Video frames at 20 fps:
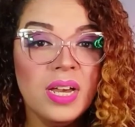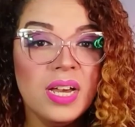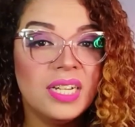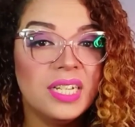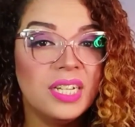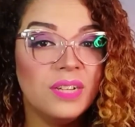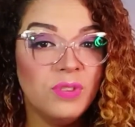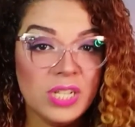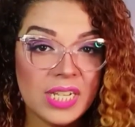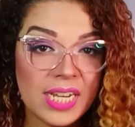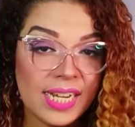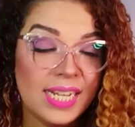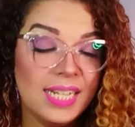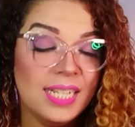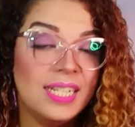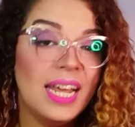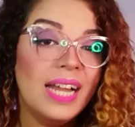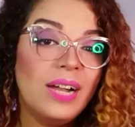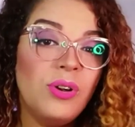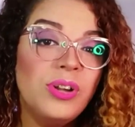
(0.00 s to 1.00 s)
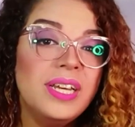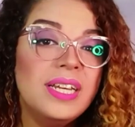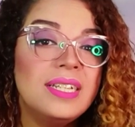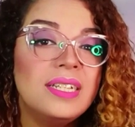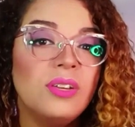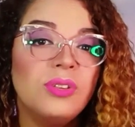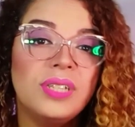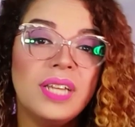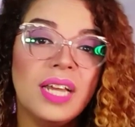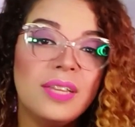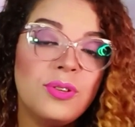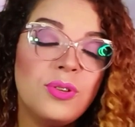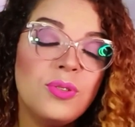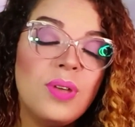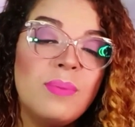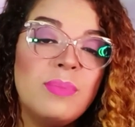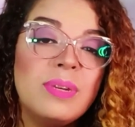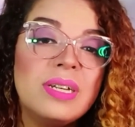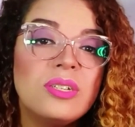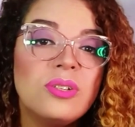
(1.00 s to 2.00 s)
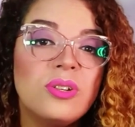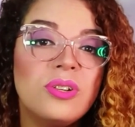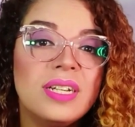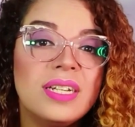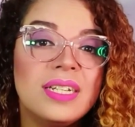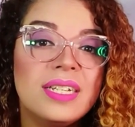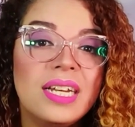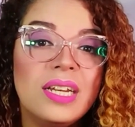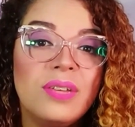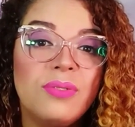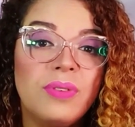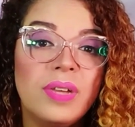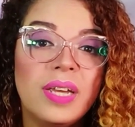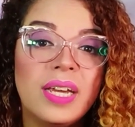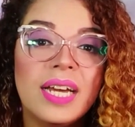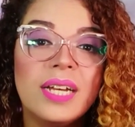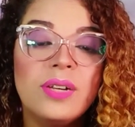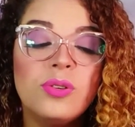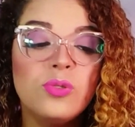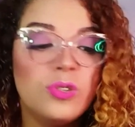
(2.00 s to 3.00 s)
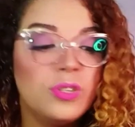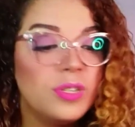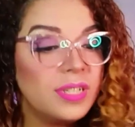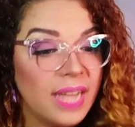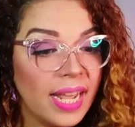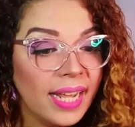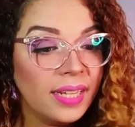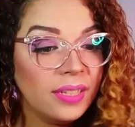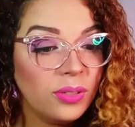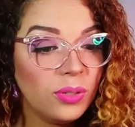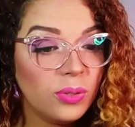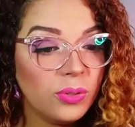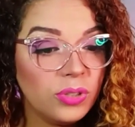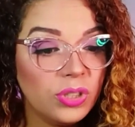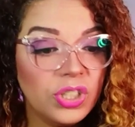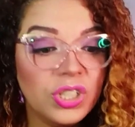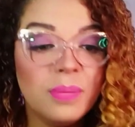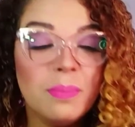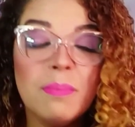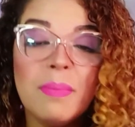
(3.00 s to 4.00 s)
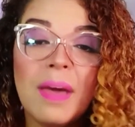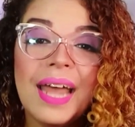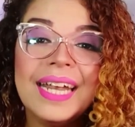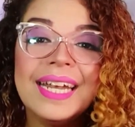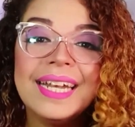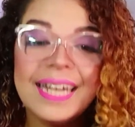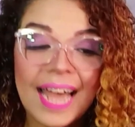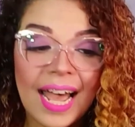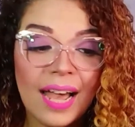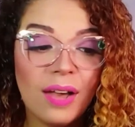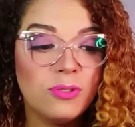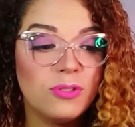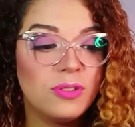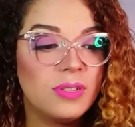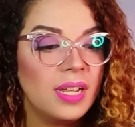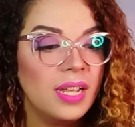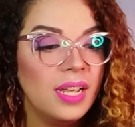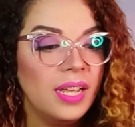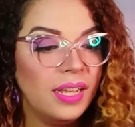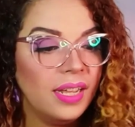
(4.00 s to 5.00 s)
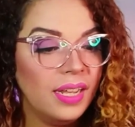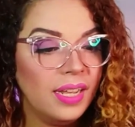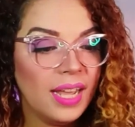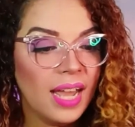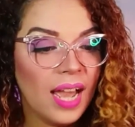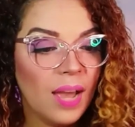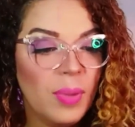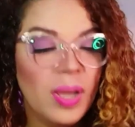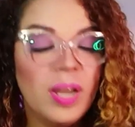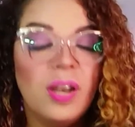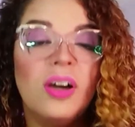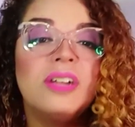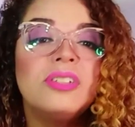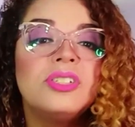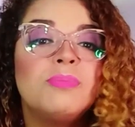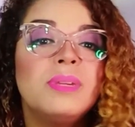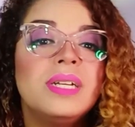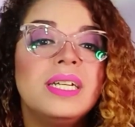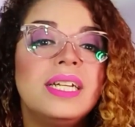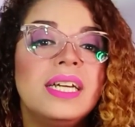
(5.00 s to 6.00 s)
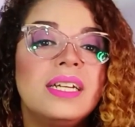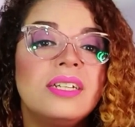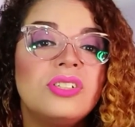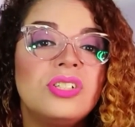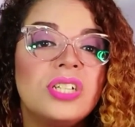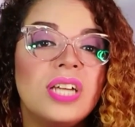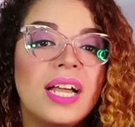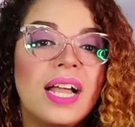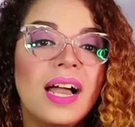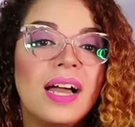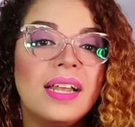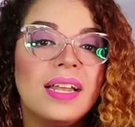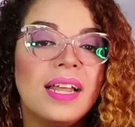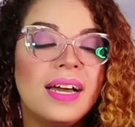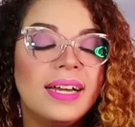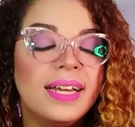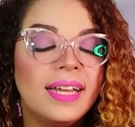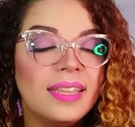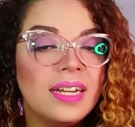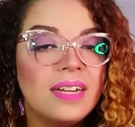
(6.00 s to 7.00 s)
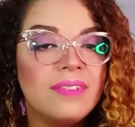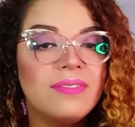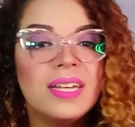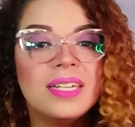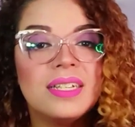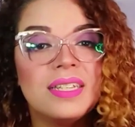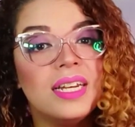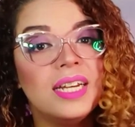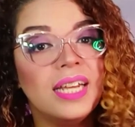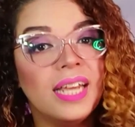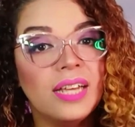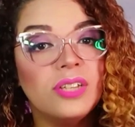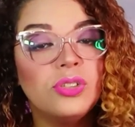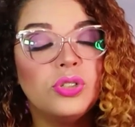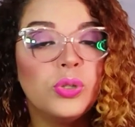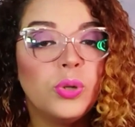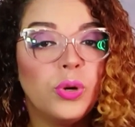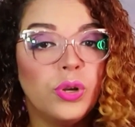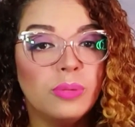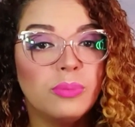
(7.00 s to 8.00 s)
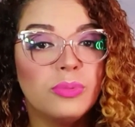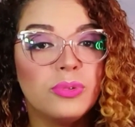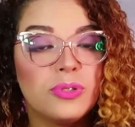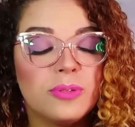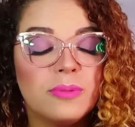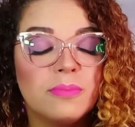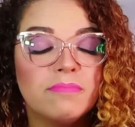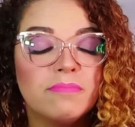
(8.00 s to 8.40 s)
Se você quiser conhecer o Teatro do Amazonas, ele fica no centro de Manaus e a melhor maneira de chegar lá é através da linha de ônibus.